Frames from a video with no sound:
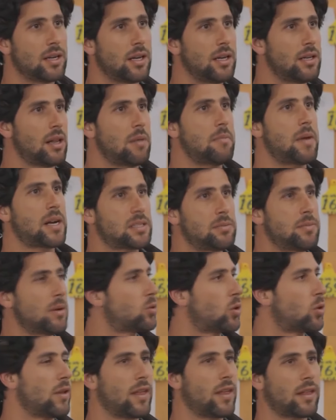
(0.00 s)
quién es la
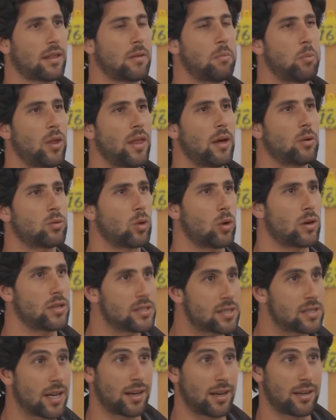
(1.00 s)
máxima autoridad que puede
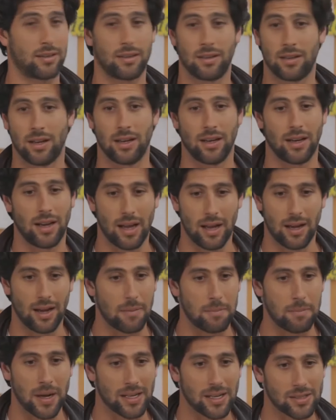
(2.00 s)
autorizar la,
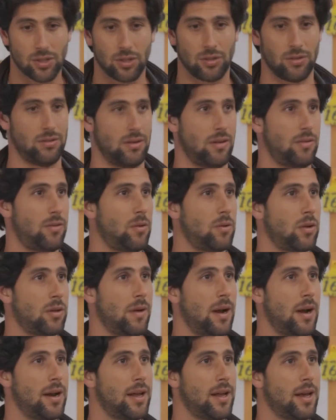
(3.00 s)
la, apelación a favor
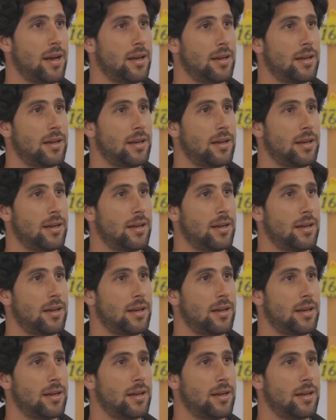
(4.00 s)
de Valeria.